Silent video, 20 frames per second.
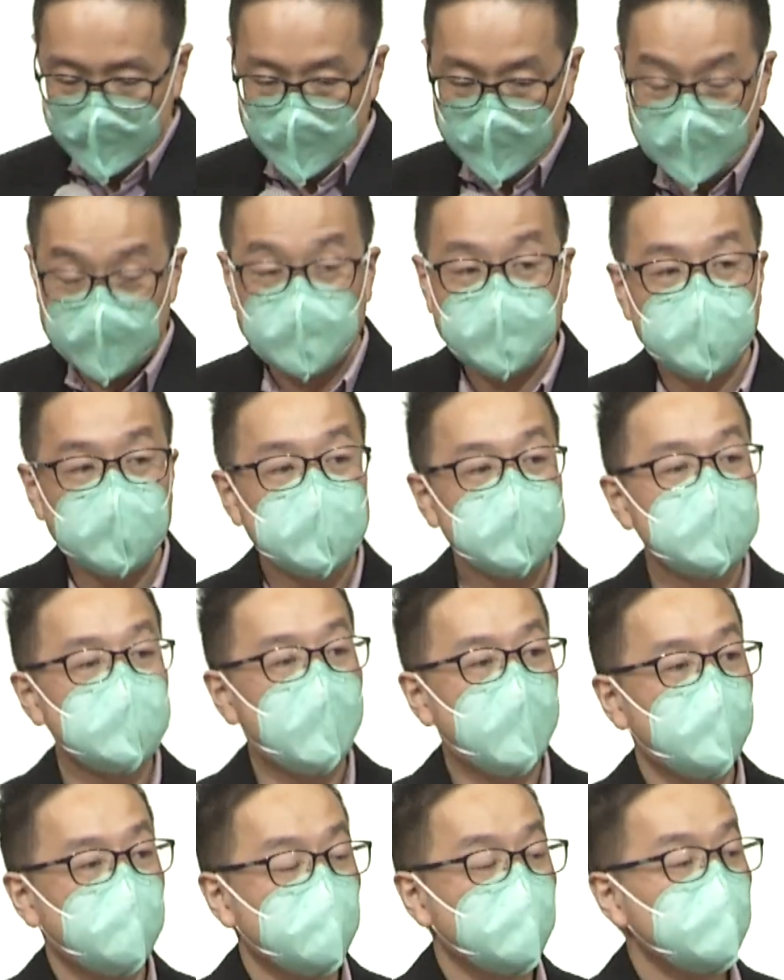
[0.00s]
现
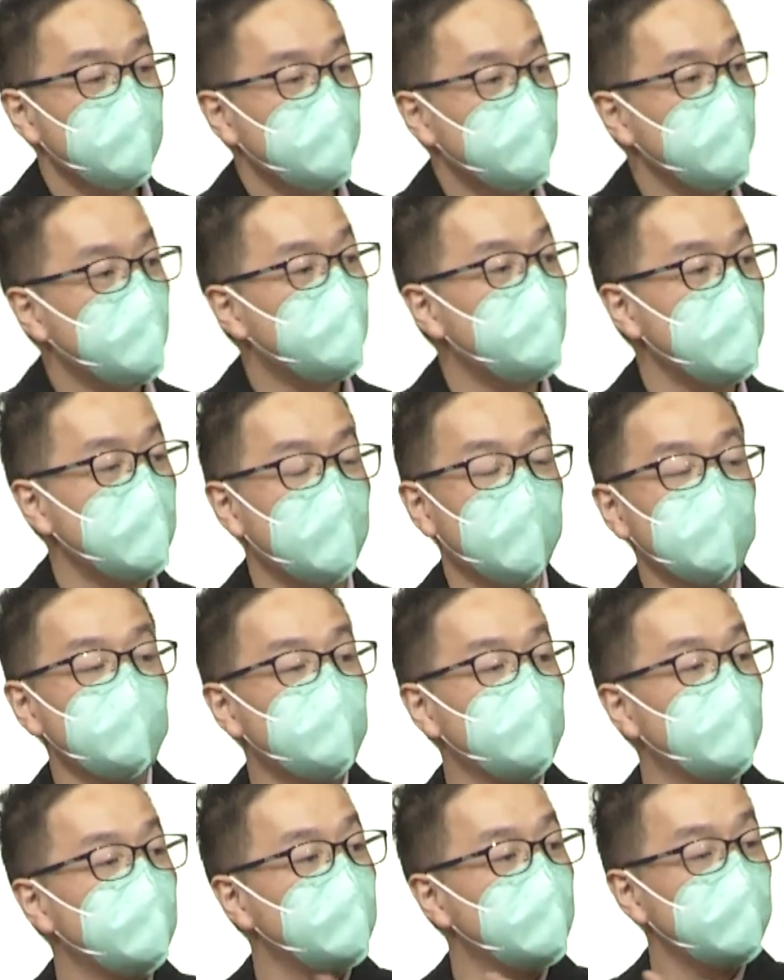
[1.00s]
在社会当
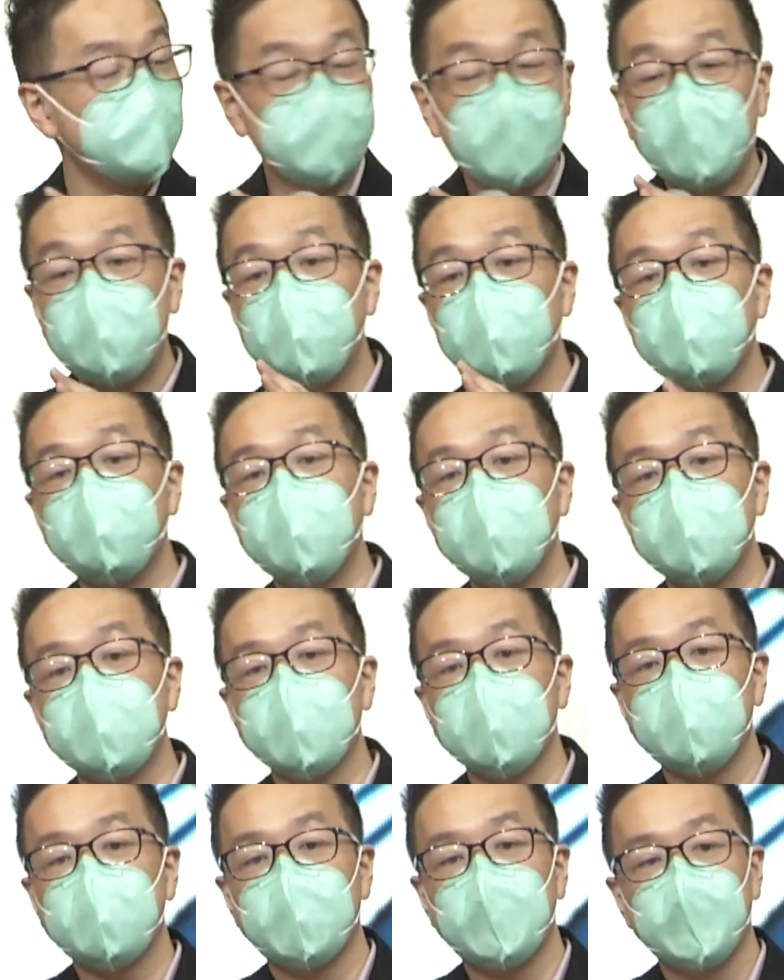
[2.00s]
中，大部分的
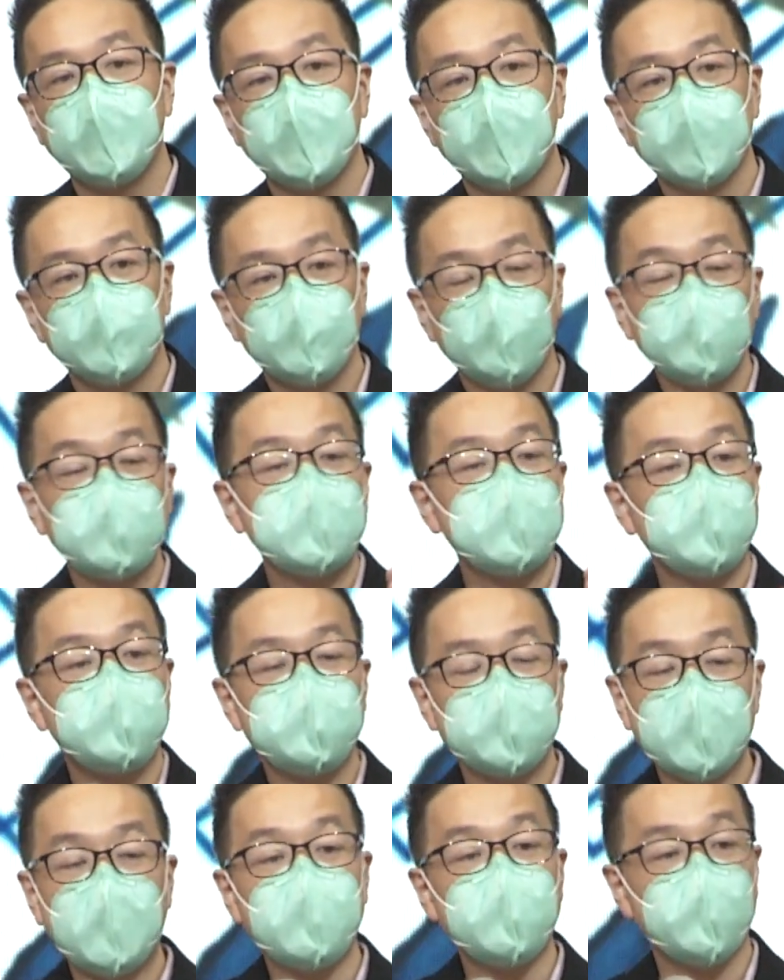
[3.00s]
都已经不
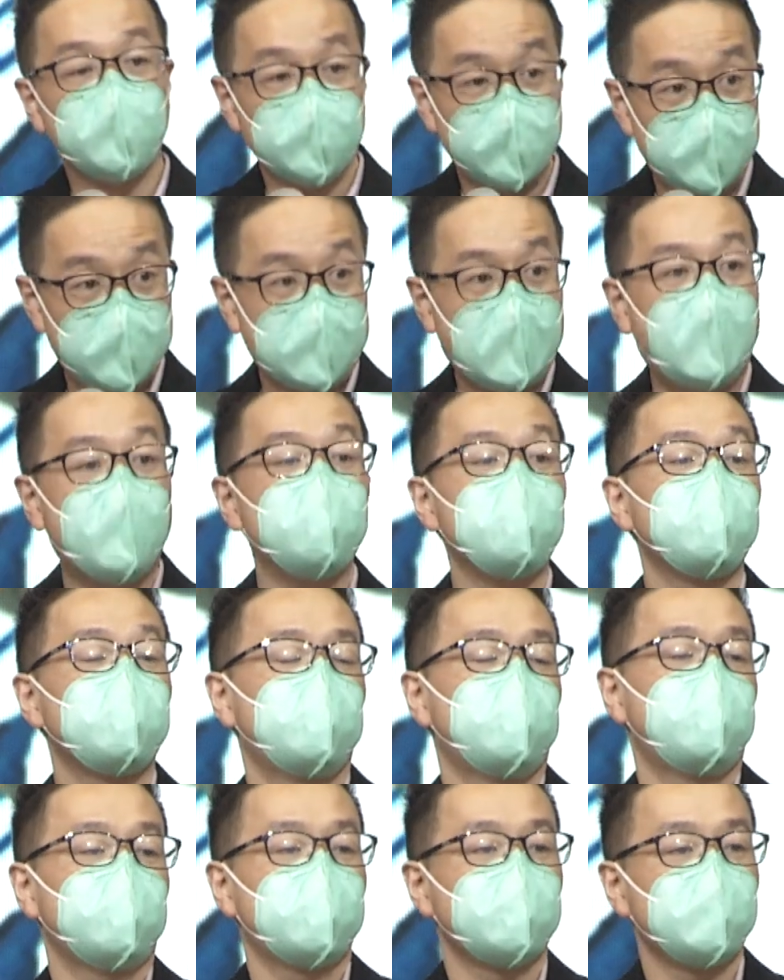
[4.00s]
再有家，
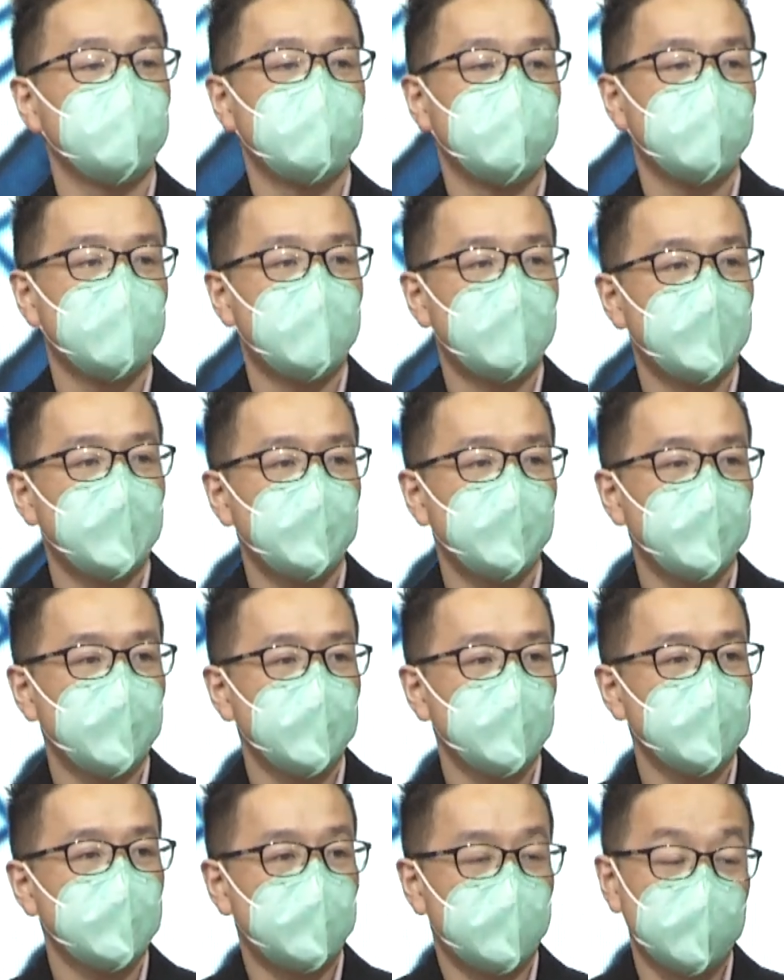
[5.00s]

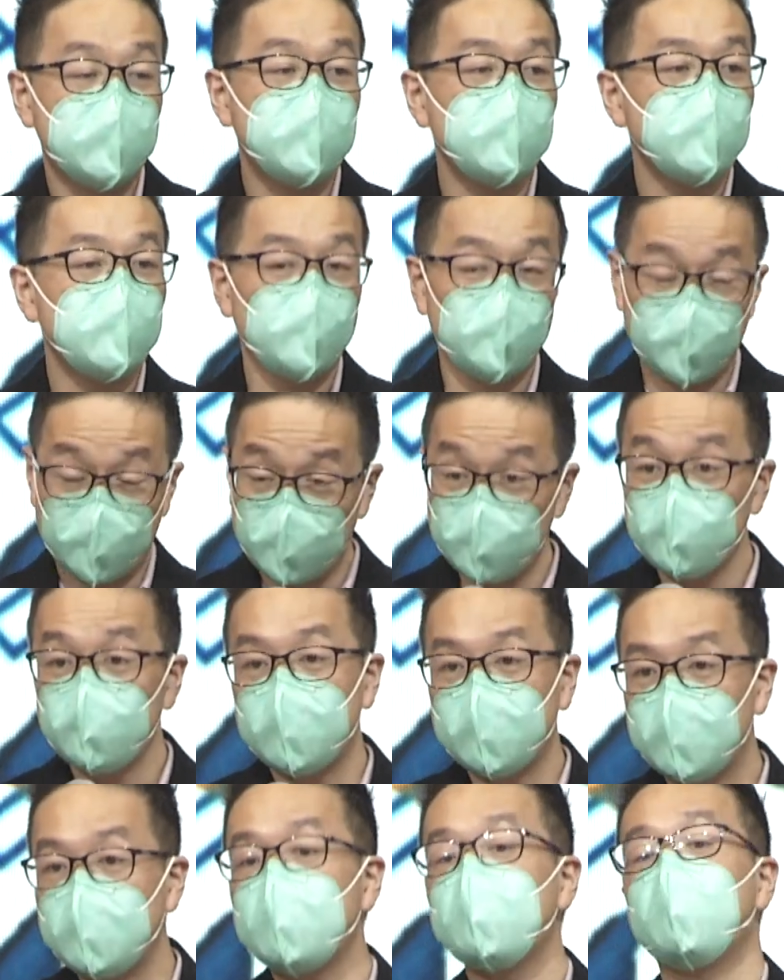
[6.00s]
只是有住的
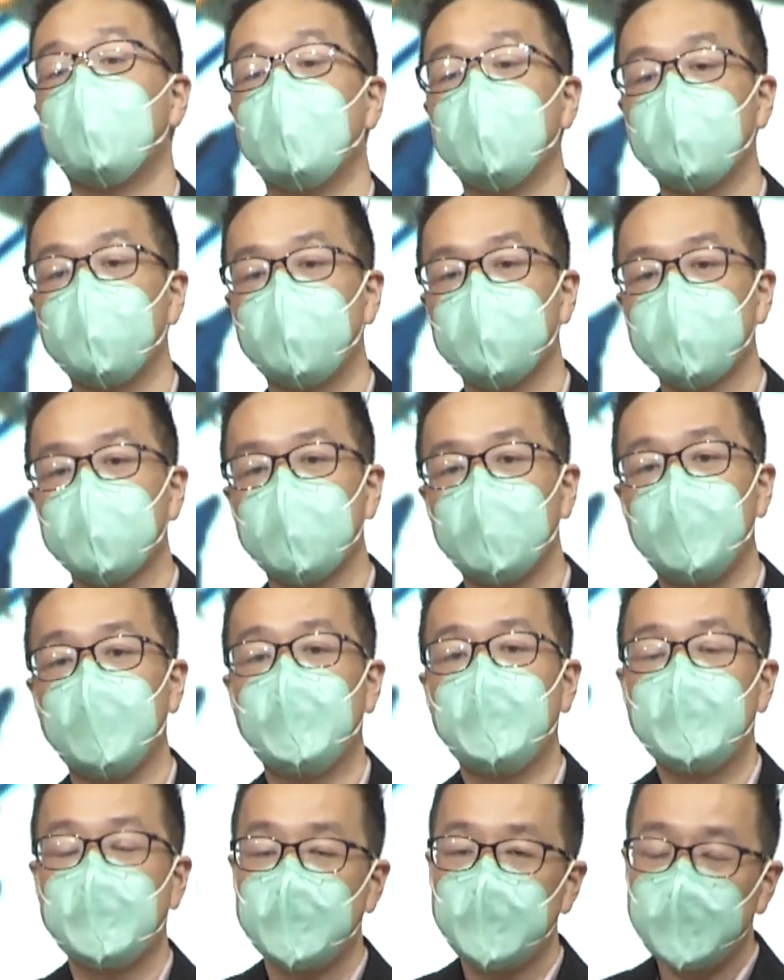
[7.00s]
地方。
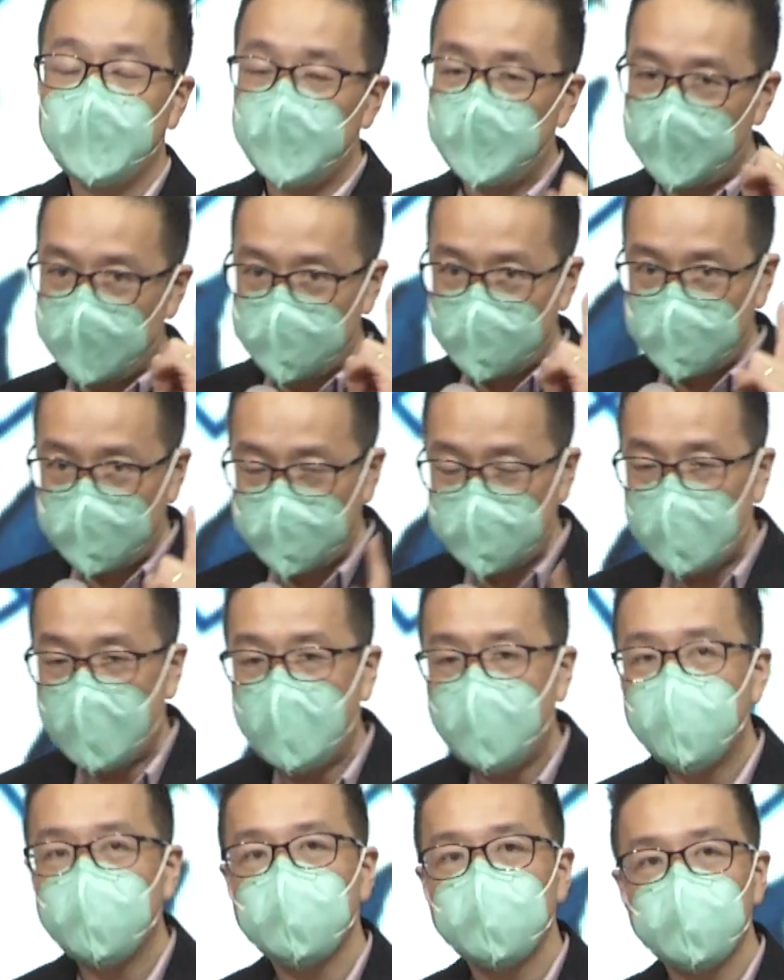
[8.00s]

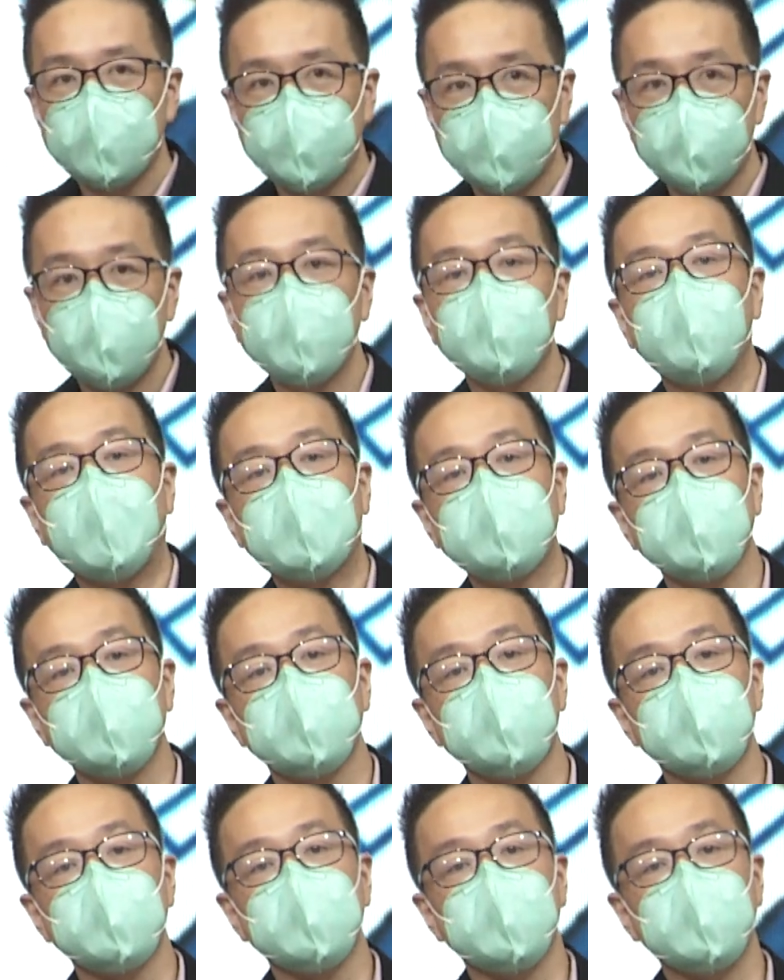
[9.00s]
家缺乏的是
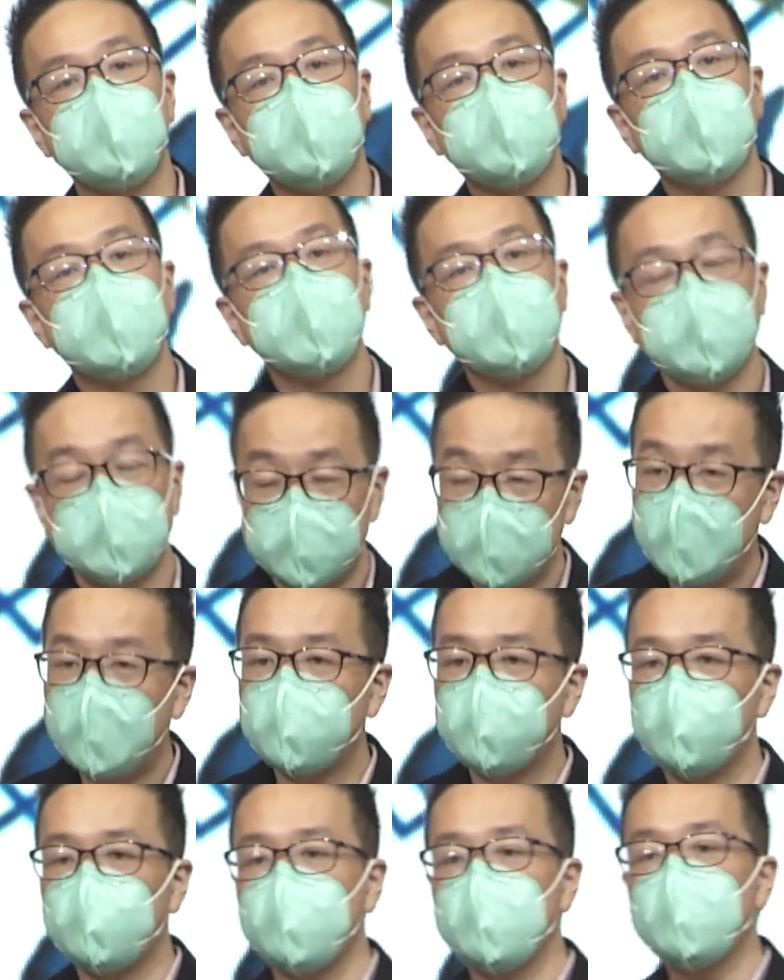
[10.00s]
什么？家
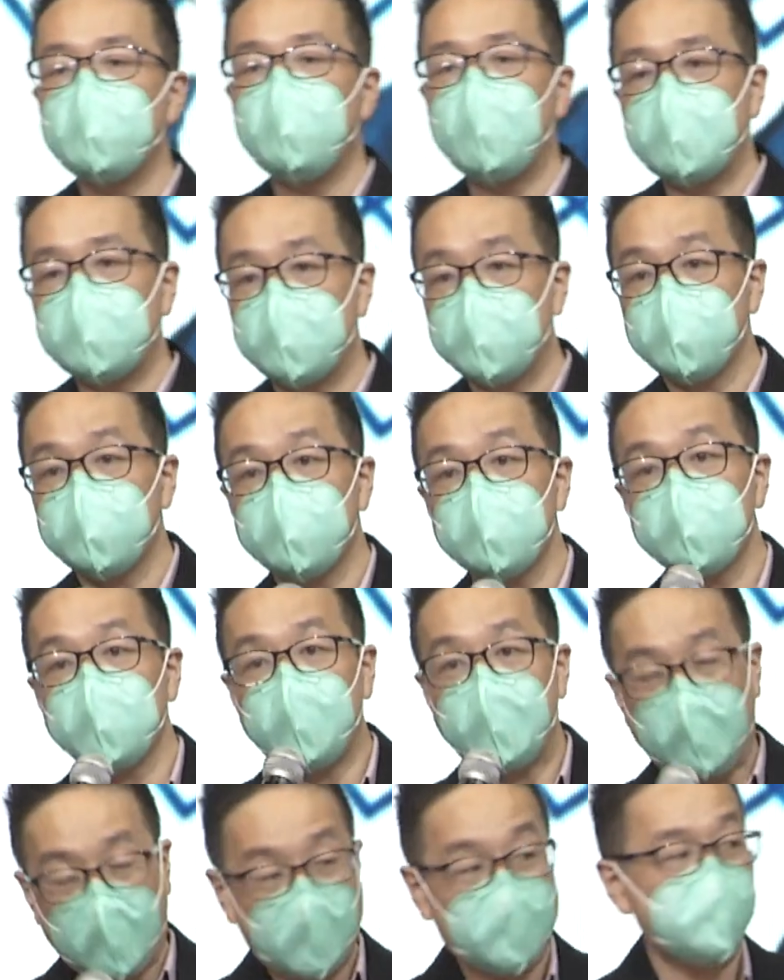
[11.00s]
缺乏的是
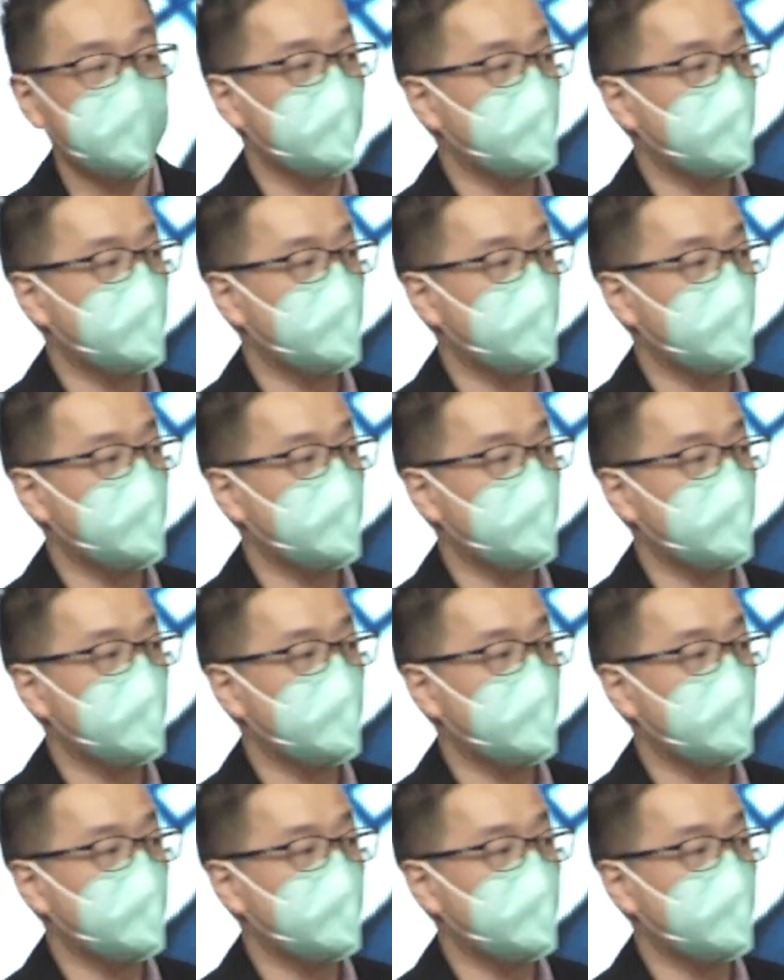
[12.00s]
爱。